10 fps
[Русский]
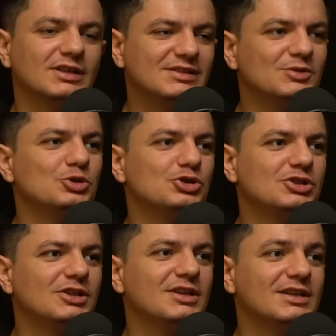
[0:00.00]
на
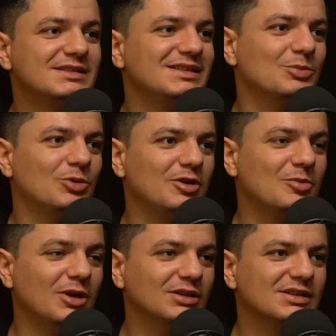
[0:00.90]
сегодняшний день Россия
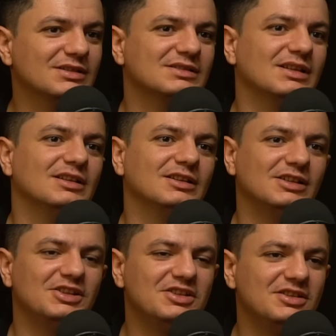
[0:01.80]
понимает, Казахстан это
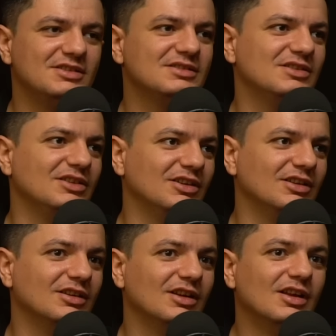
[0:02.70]

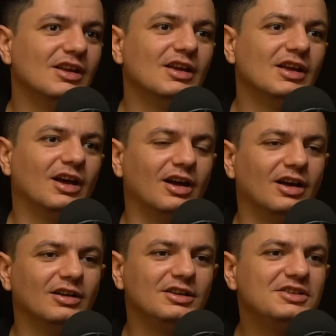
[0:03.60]
единственный
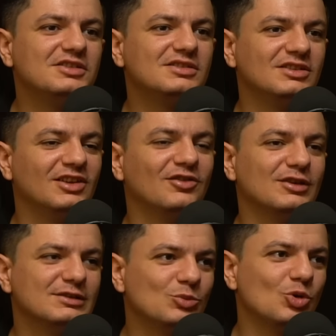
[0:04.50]
а, единственная
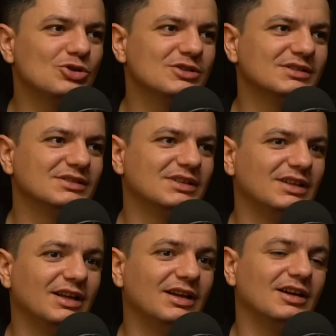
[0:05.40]
возможность
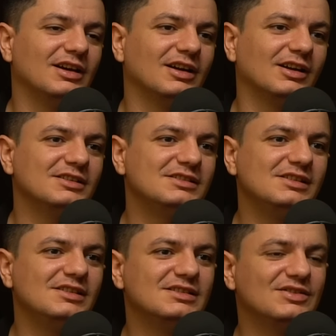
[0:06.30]
для
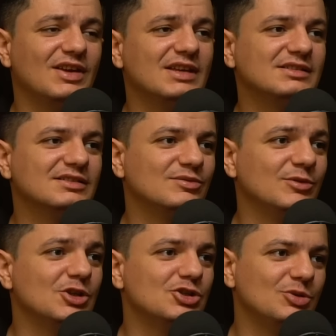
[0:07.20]
России связи с
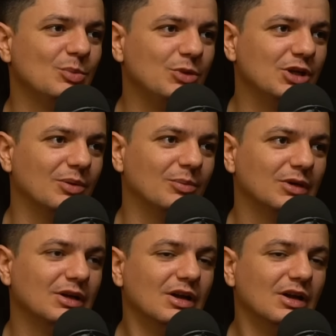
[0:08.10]
внешним миром.